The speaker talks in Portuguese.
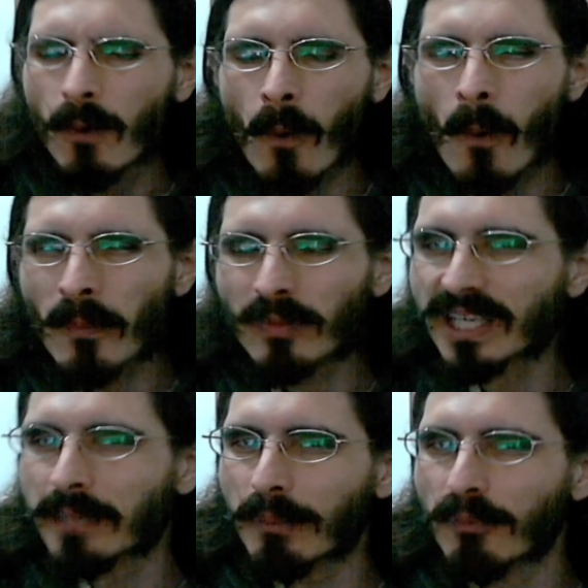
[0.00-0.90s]
com um
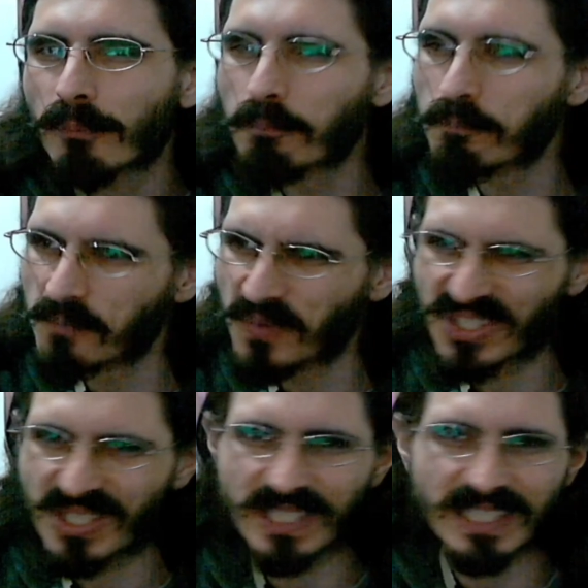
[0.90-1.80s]
drama
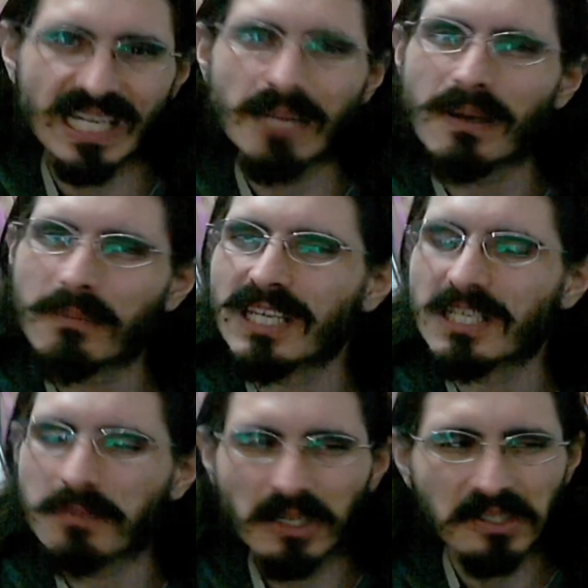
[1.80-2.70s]

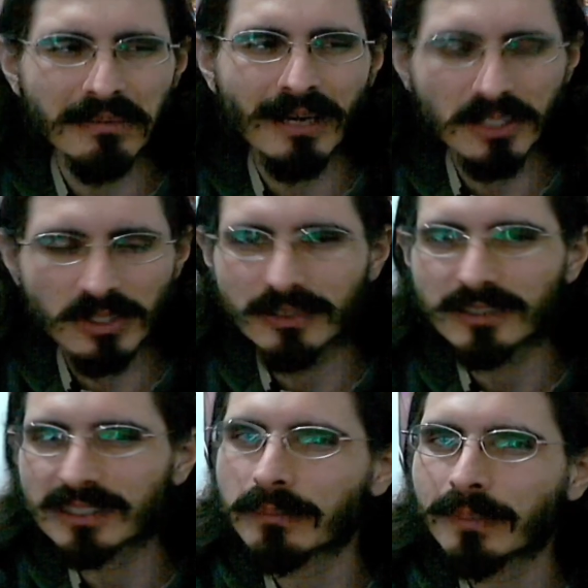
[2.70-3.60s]
extremamente melodramático,
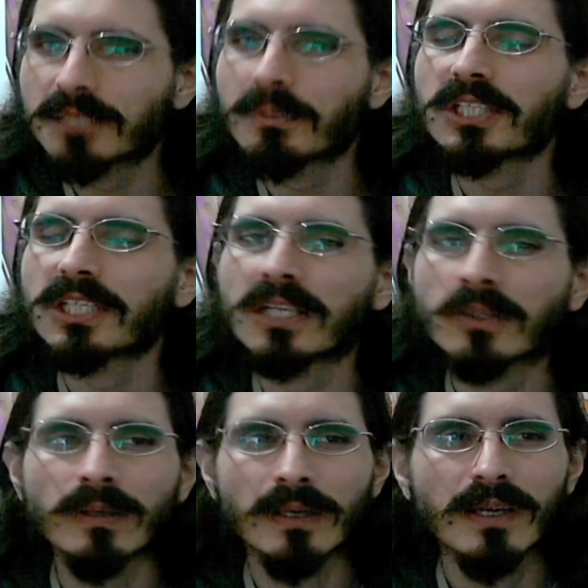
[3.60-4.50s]
extremamente
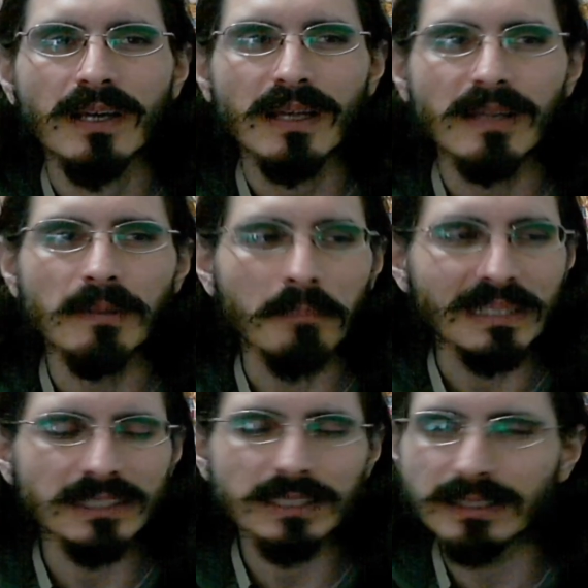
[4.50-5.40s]
mexicano,
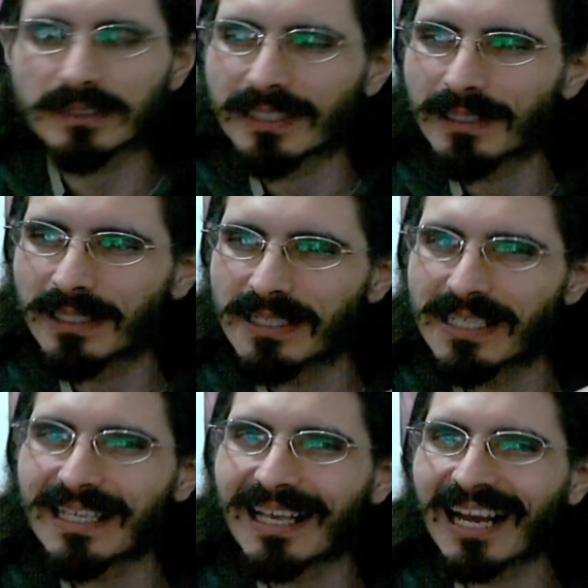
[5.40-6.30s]
mas que
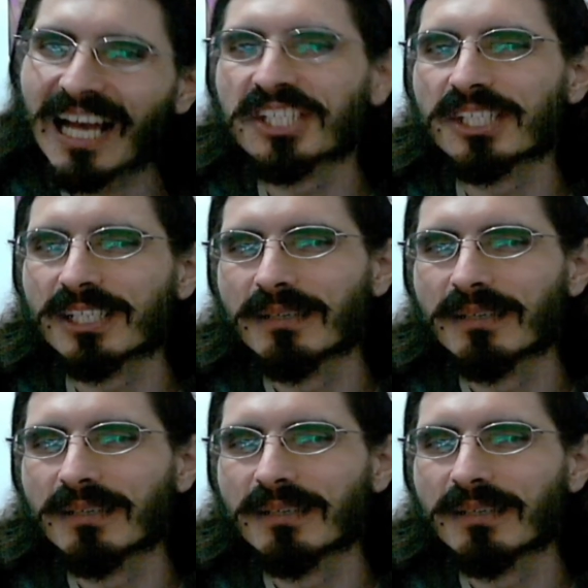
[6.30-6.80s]
encaixa,